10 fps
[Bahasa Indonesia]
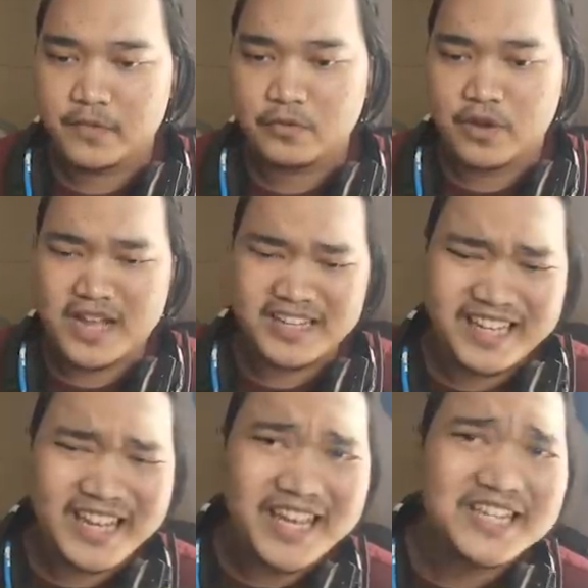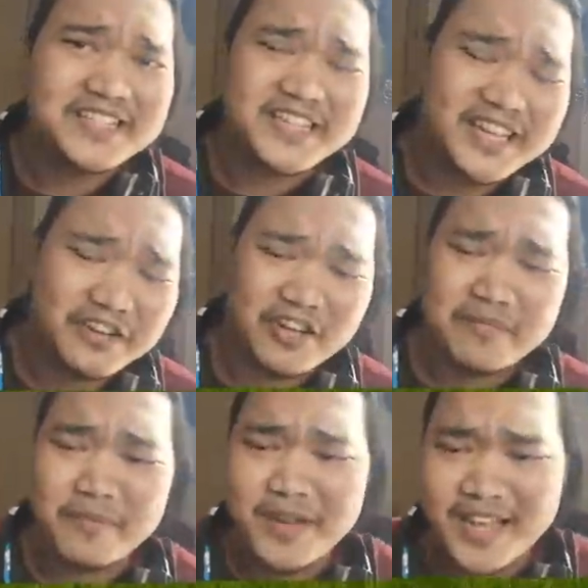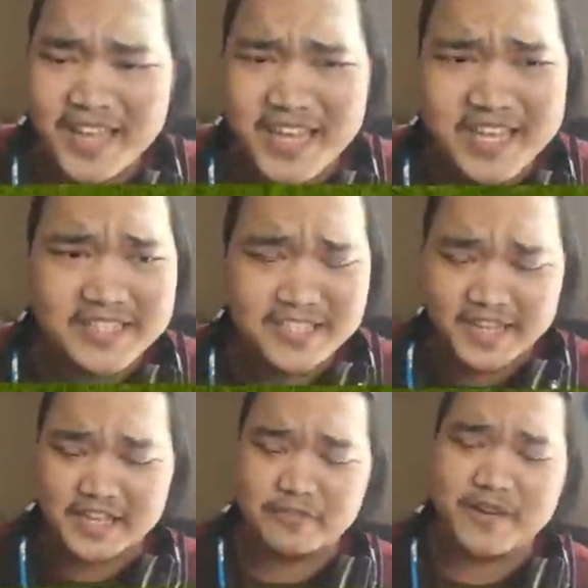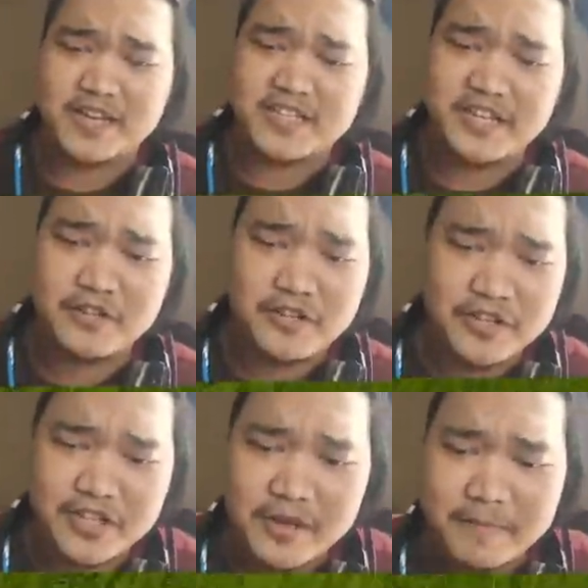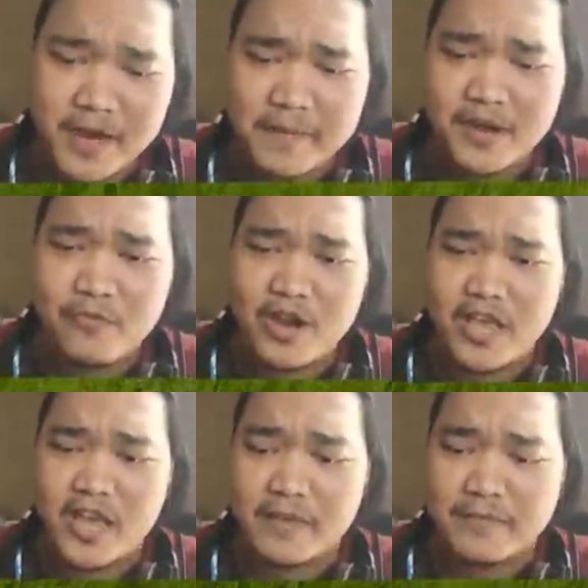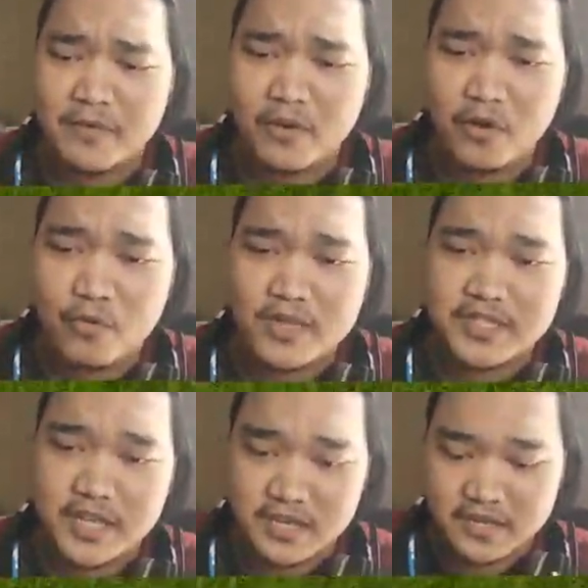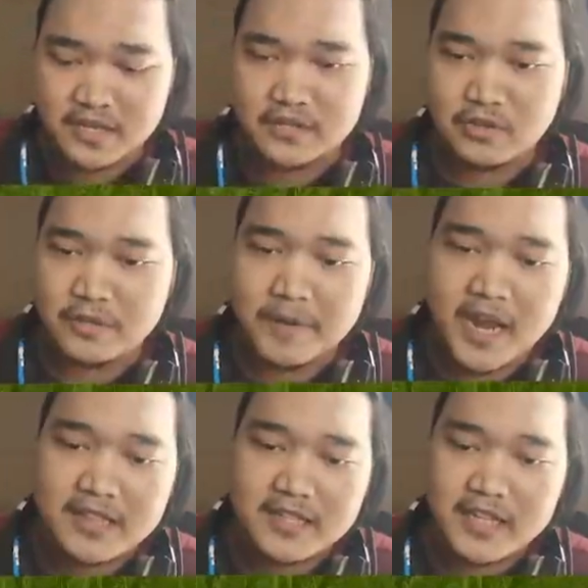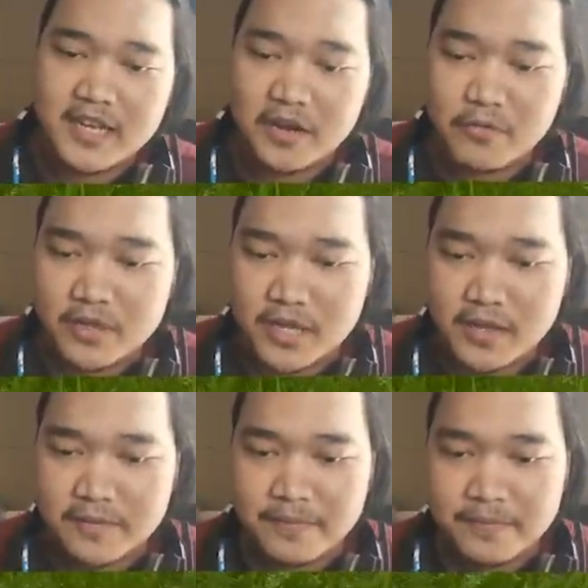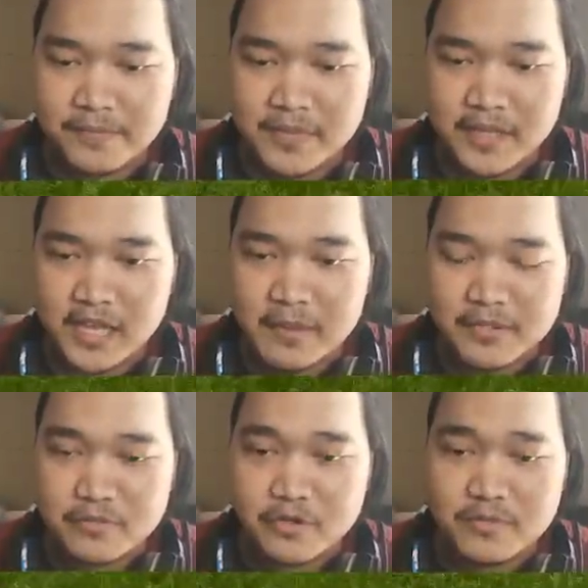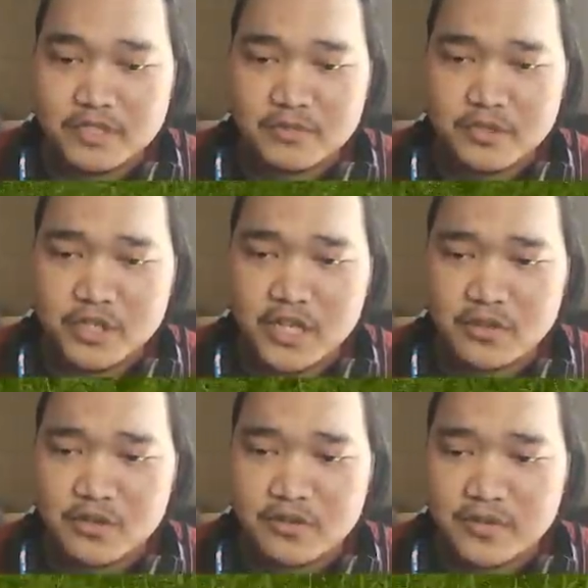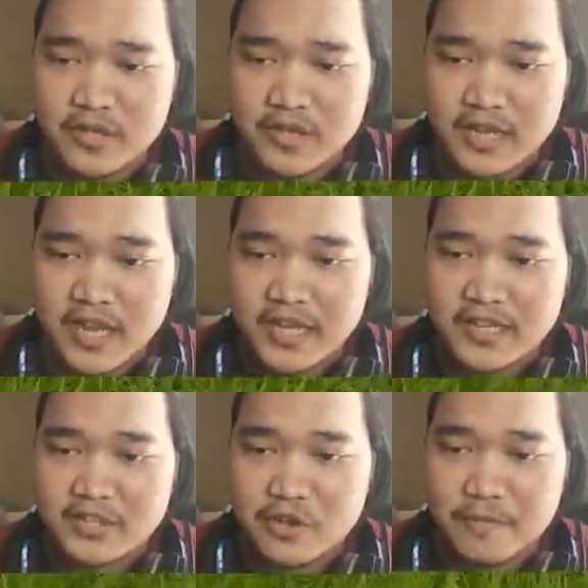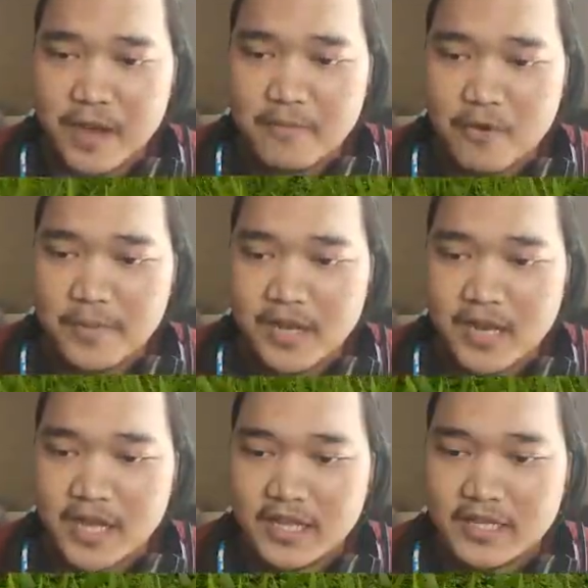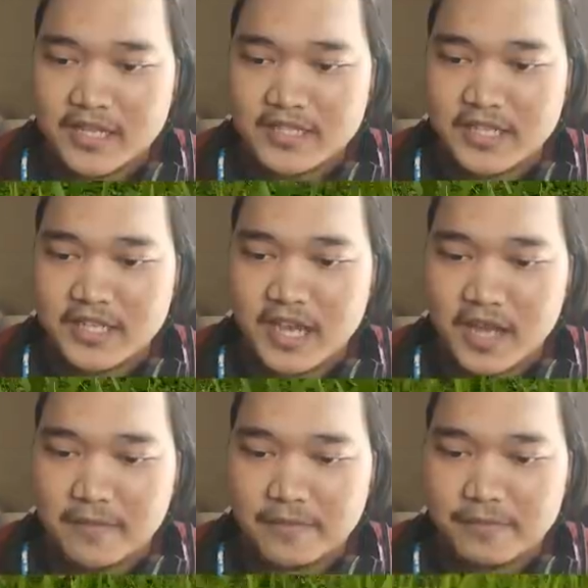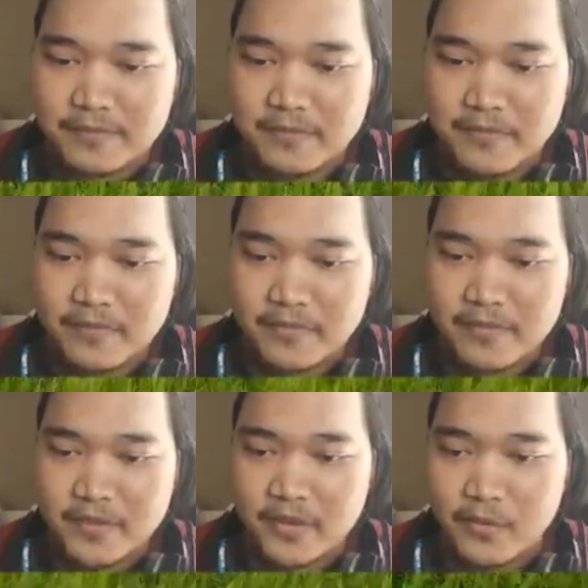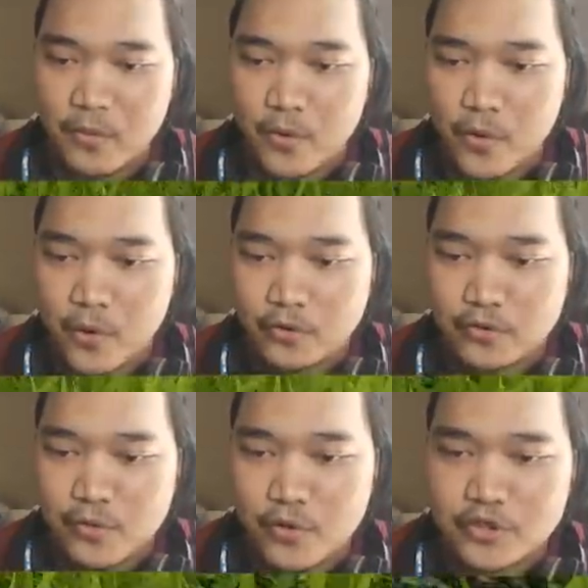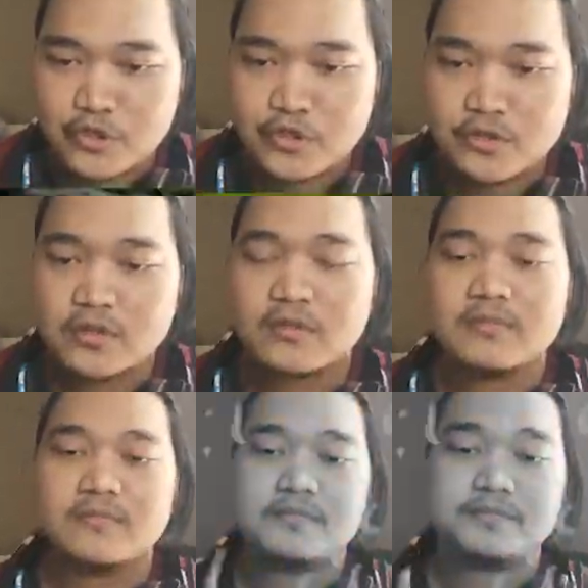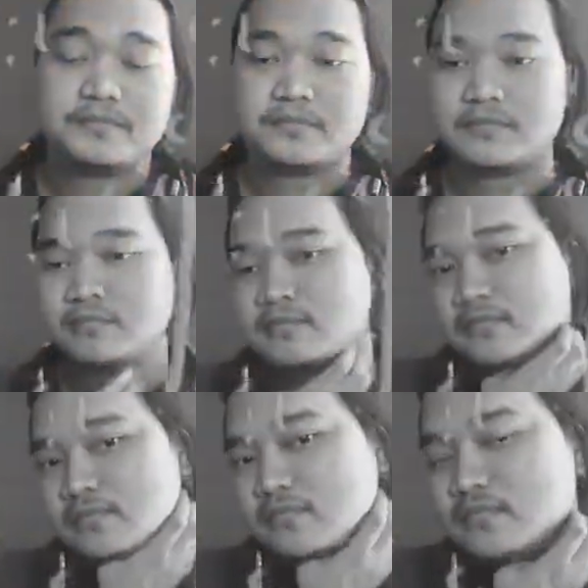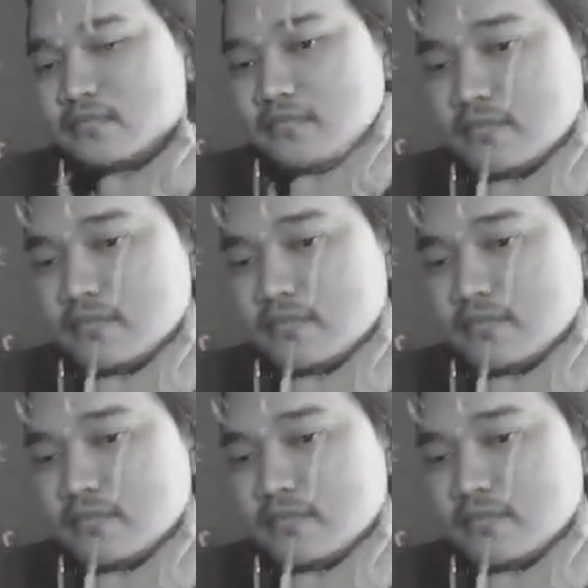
Tuh kan easy gitu kan. Mobilnya easy. Cuman di sini dia pakai manual ya. Kalau gua sih, soalnya pakai AT tadi nggak kuat ya. Kayak maju mundur maju mundur gitu. Nah, ini kita coba mobilnya ke sini ya. Wush, wush. Mohon bersabar, ini